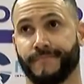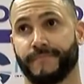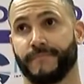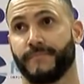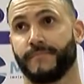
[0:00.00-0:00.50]

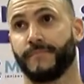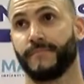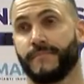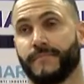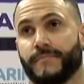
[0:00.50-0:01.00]
la
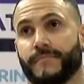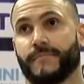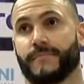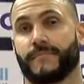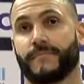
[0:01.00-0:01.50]
regular
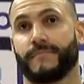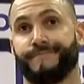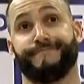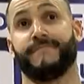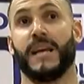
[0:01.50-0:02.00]
season.
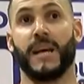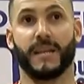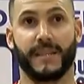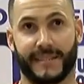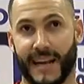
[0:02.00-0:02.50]

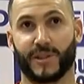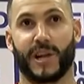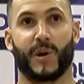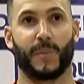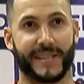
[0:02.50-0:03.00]
Intanto è
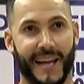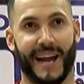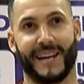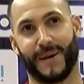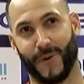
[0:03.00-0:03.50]
la Coppa
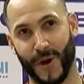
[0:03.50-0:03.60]
Italia,